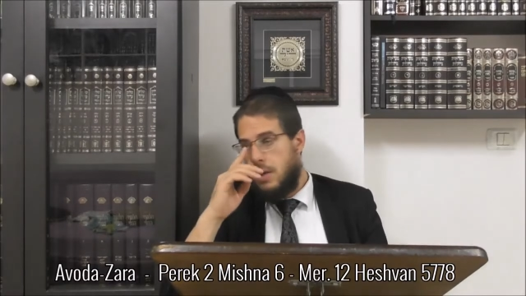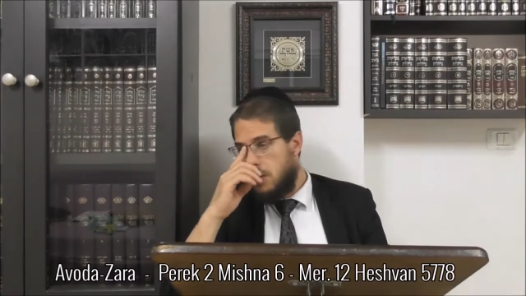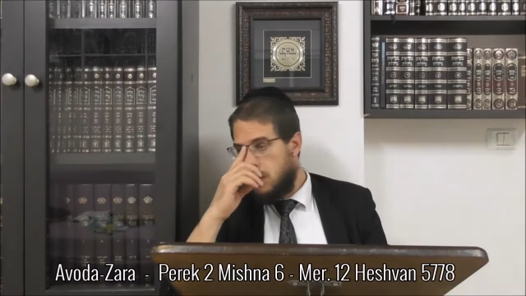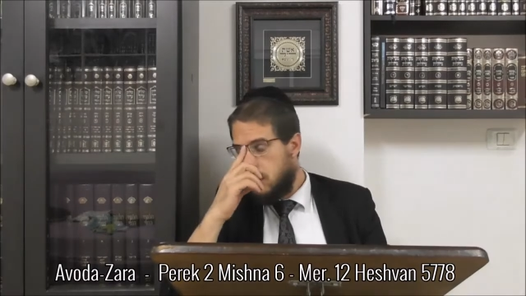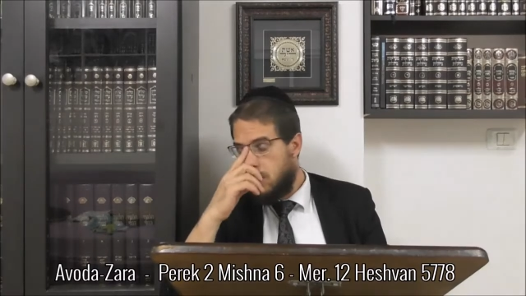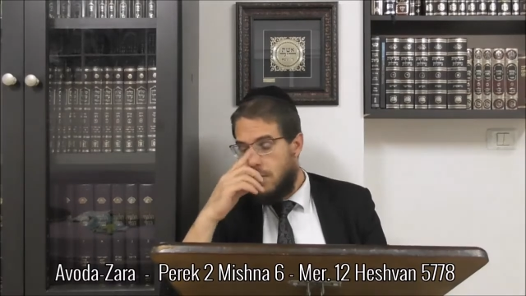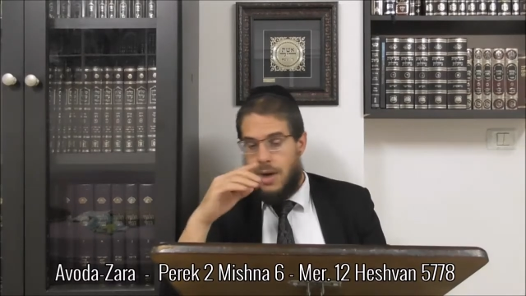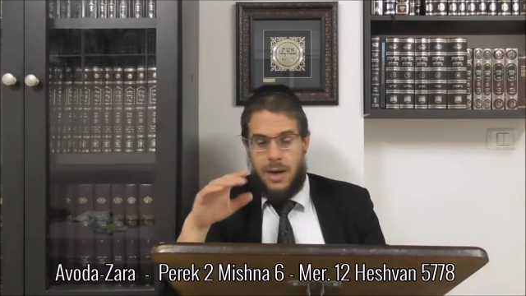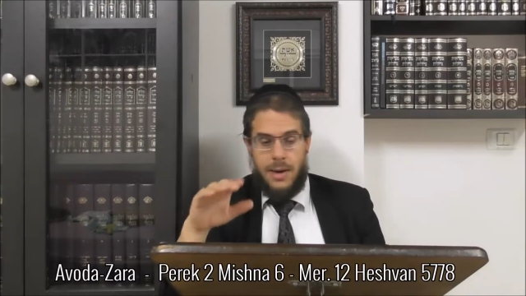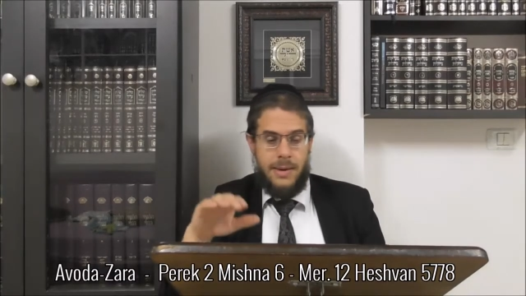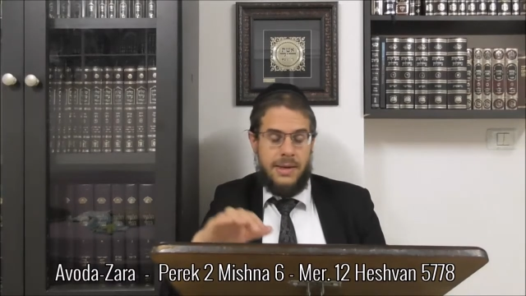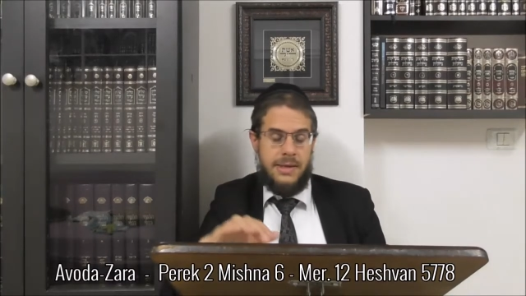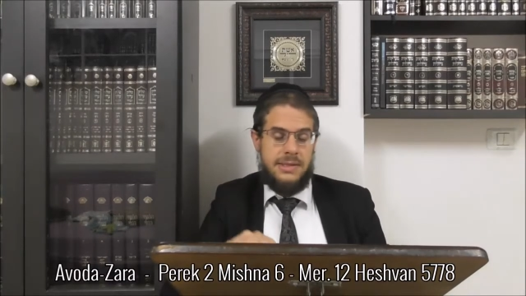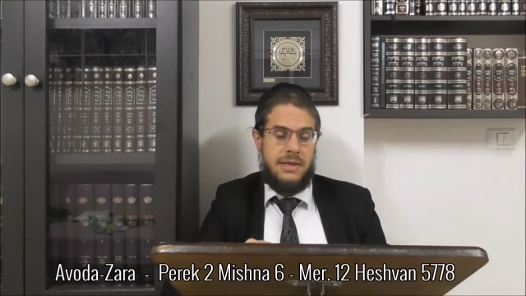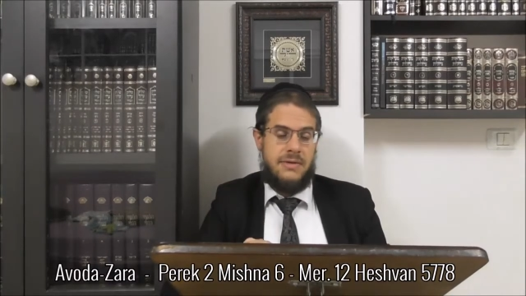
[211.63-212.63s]

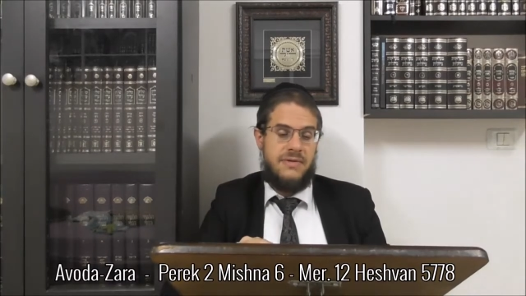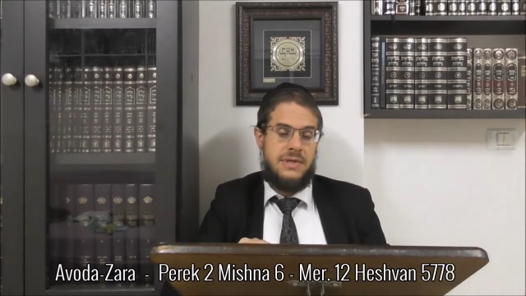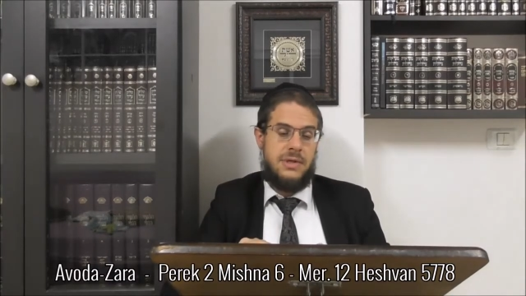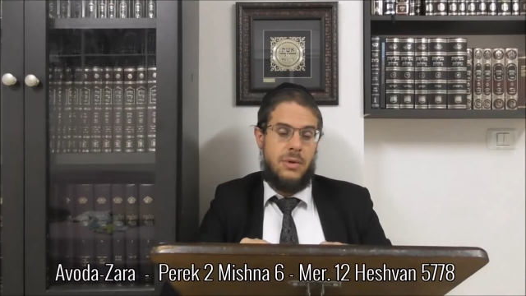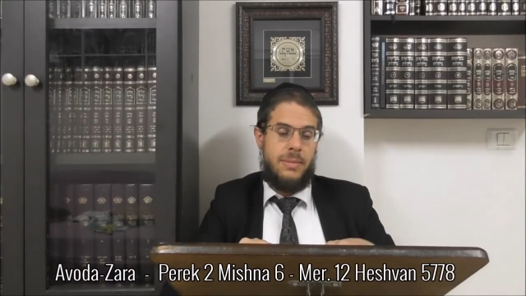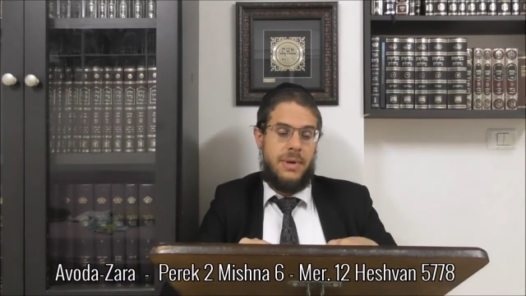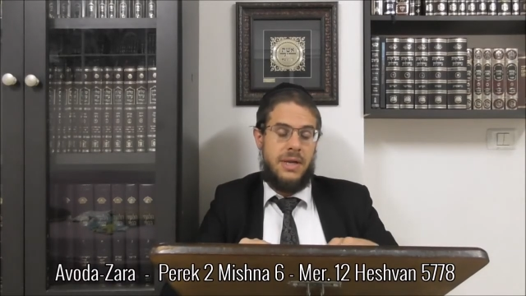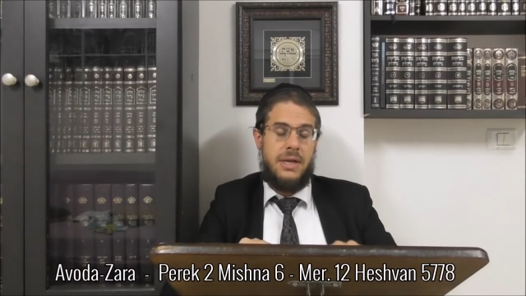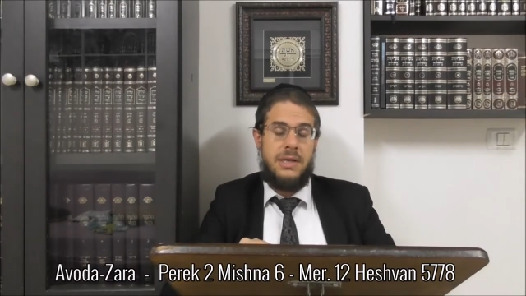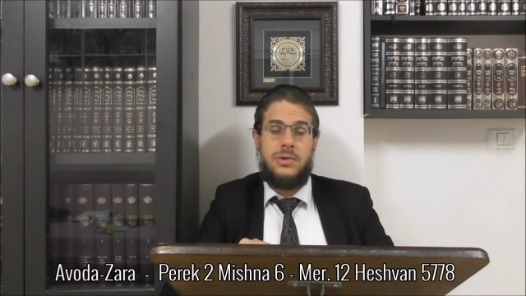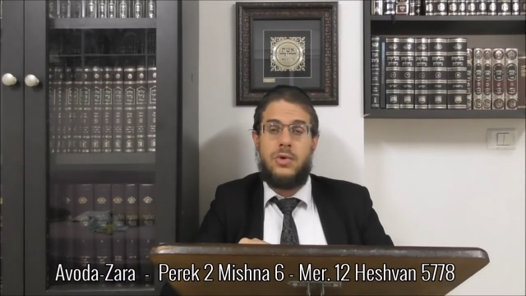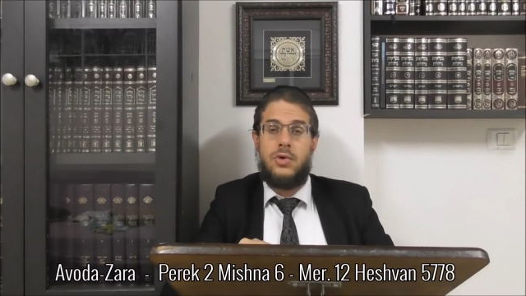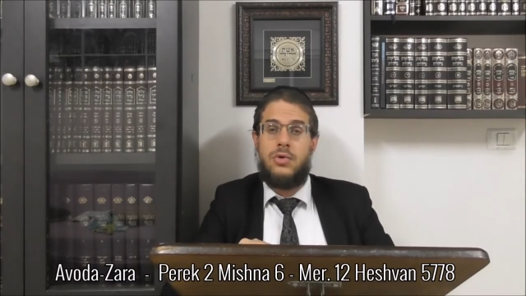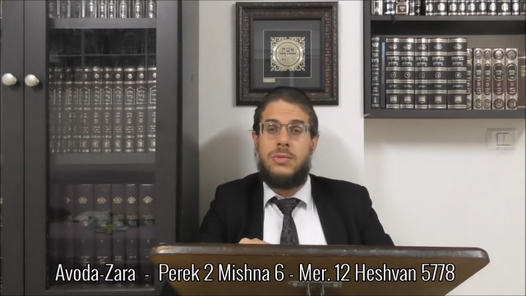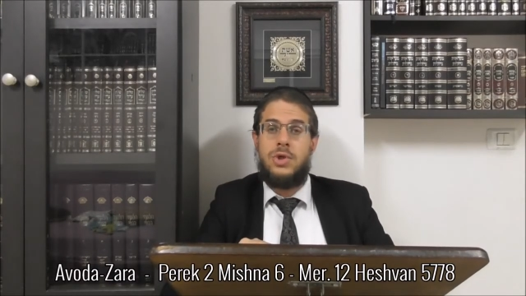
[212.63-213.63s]
Soit, cette fois-ci on parle d'un
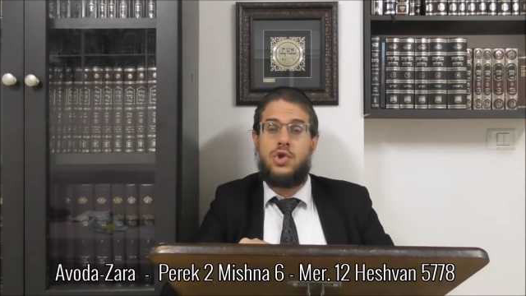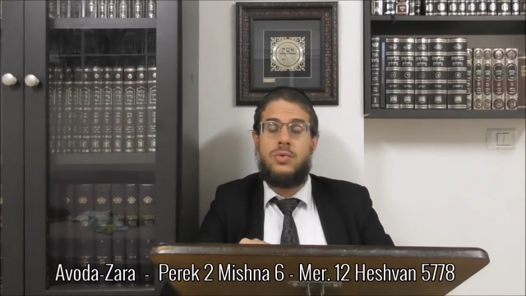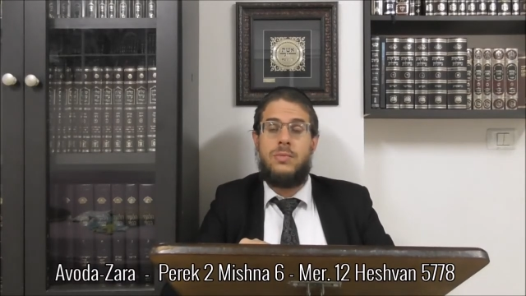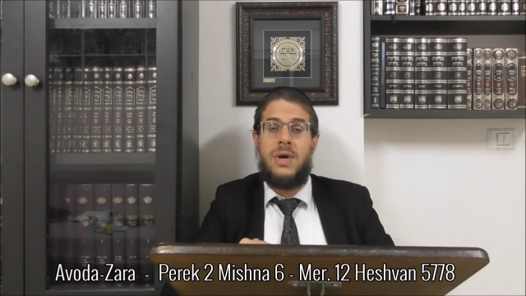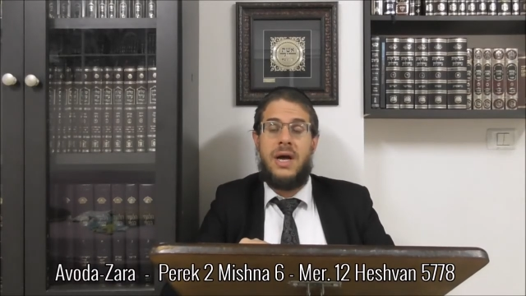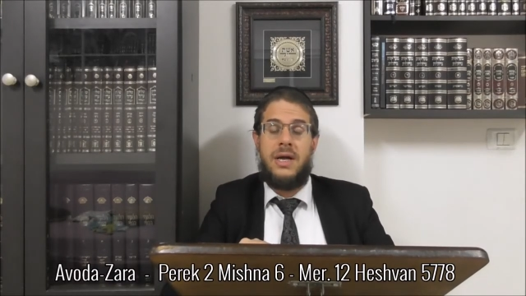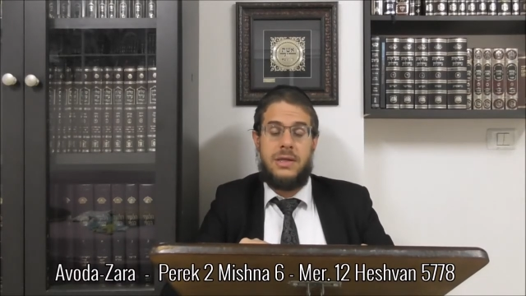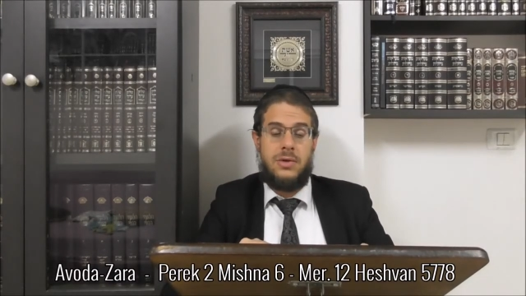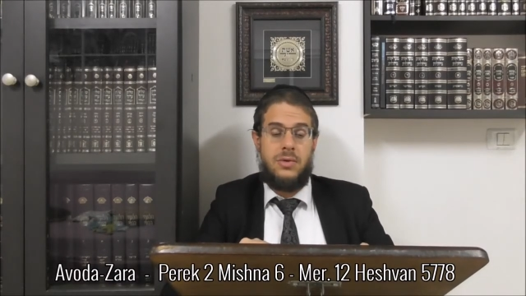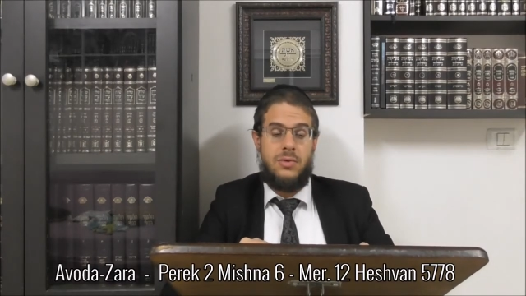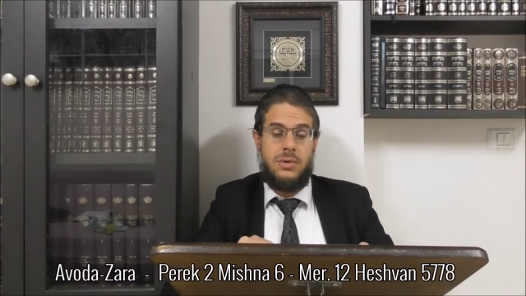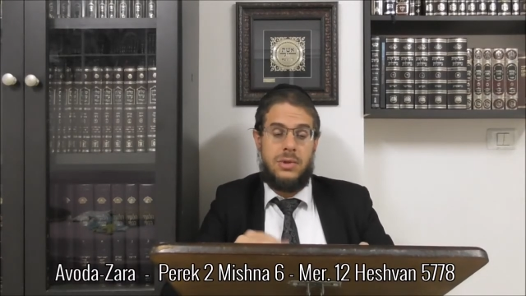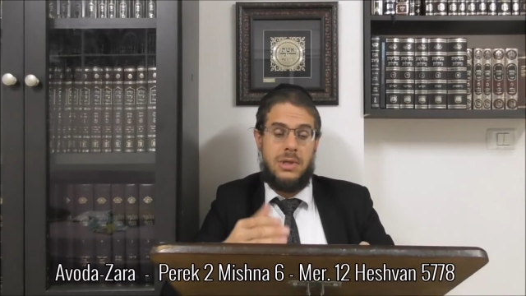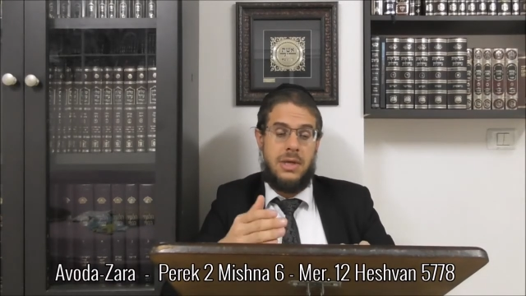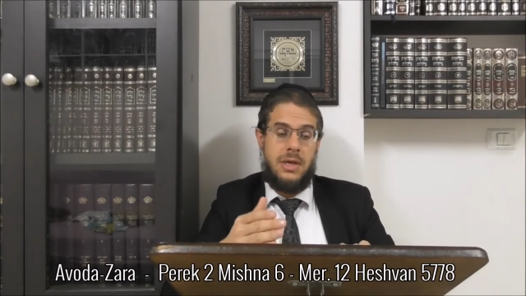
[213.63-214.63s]
issour de Mishum Khatnout,